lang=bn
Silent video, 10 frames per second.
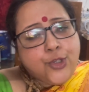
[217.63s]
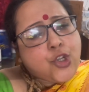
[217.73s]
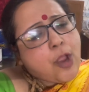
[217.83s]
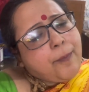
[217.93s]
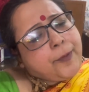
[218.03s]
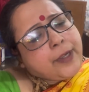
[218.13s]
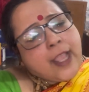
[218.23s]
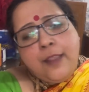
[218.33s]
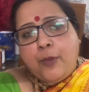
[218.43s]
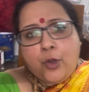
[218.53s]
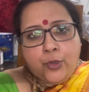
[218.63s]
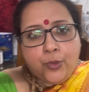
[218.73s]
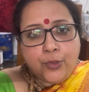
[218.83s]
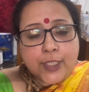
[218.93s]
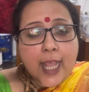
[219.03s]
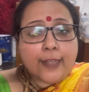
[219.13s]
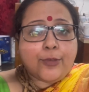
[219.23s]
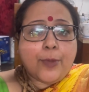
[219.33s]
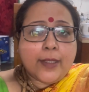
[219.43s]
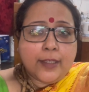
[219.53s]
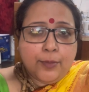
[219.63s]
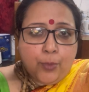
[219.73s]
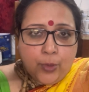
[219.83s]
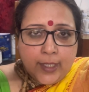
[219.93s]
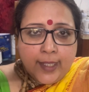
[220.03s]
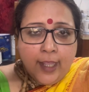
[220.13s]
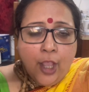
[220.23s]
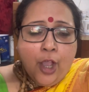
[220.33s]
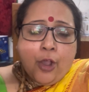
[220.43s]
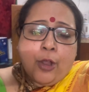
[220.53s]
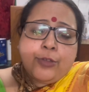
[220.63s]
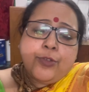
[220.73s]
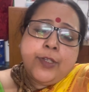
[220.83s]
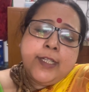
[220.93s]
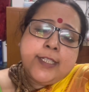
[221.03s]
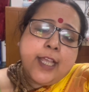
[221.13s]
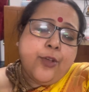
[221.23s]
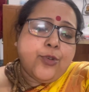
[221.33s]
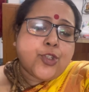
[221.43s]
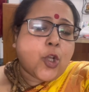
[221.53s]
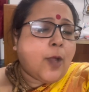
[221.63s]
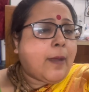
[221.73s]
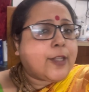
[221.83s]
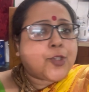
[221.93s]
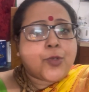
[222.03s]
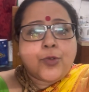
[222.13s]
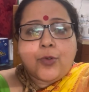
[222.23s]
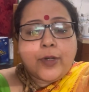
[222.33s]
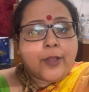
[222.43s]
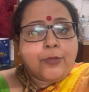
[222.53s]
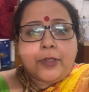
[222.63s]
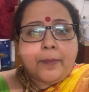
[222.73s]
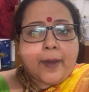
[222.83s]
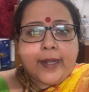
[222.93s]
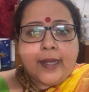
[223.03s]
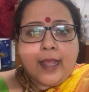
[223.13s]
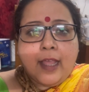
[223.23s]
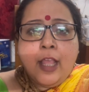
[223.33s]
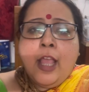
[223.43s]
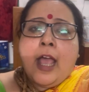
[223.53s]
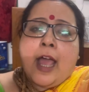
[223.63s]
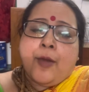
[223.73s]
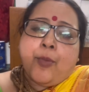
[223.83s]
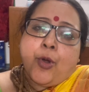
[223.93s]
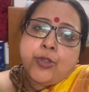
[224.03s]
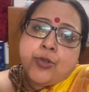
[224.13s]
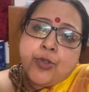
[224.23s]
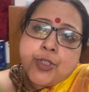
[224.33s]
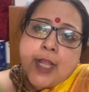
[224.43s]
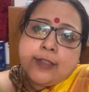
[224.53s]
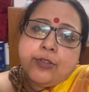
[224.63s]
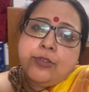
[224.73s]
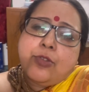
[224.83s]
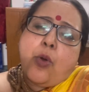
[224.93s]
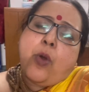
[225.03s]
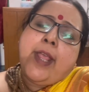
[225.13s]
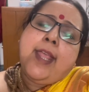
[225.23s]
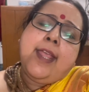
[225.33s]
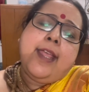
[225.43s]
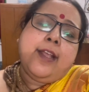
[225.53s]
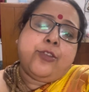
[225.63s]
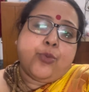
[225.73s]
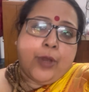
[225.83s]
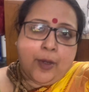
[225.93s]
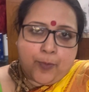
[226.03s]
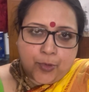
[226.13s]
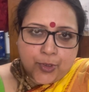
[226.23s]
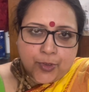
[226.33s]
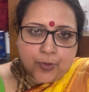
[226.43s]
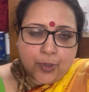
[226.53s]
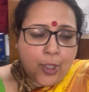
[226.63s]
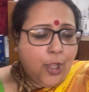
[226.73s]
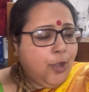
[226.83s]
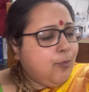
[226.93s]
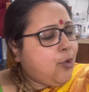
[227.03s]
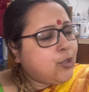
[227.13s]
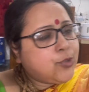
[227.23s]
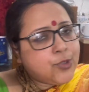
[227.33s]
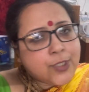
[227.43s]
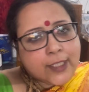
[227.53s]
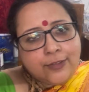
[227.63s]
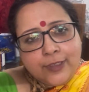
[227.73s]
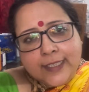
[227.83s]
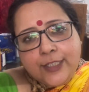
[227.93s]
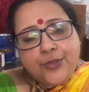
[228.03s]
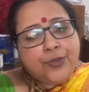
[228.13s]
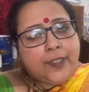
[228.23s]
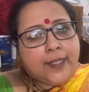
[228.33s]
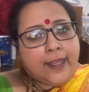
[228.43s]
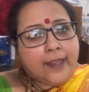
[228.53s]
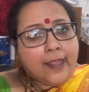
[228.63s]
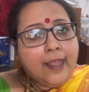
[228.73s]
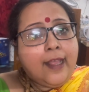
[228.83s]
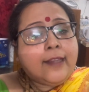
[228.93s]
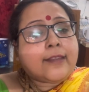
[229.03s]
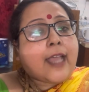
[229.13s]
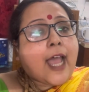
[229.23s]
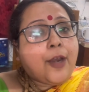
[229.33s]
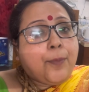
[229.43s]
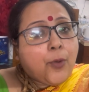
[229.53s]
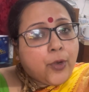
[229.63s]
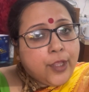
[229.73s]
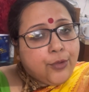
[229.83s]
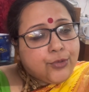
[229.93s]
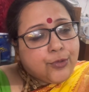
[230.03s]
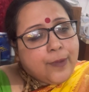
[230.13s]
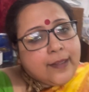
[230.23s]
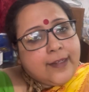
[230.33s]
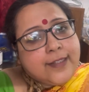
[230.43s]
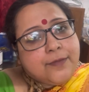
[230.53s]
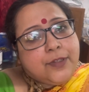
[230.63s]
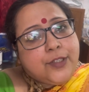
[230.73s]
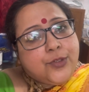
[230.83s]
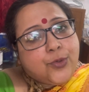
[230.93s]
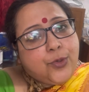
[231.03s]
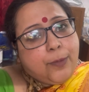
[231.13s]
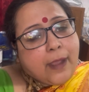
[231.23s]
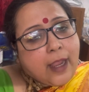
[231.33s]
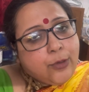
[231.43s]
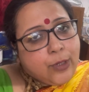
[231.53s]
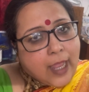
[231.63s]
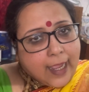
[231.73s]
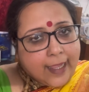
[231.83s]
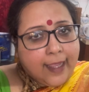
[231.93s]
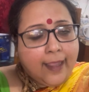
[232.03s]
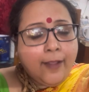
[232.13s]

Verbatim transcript: সবটাই ভণ্ড যা তোমাদের বলি হয়তো নিজেও সব আচরণ করে উঠতে পারি না আর ভজন সাধন তো অনেক দূরের প্রশ্ন ভজন সাধন কিছুই নেই তারপরেও তোমাদের যে ভিডিওগুলো ভালো লাগে